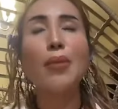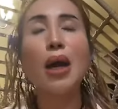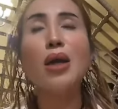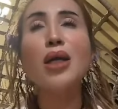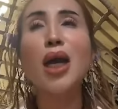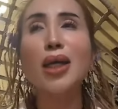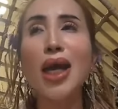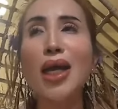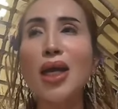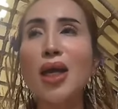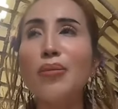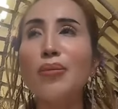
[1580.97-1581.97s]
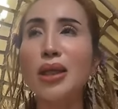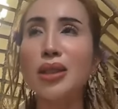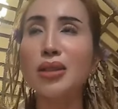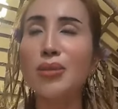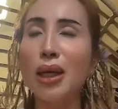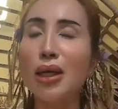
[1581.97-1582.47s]
nào mà ở gần đây á
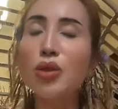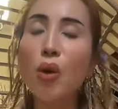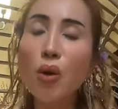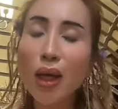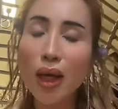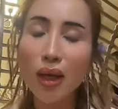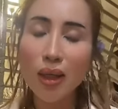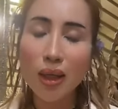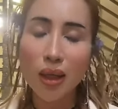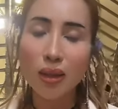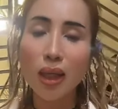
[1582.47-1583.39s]
mà mà đi xuống á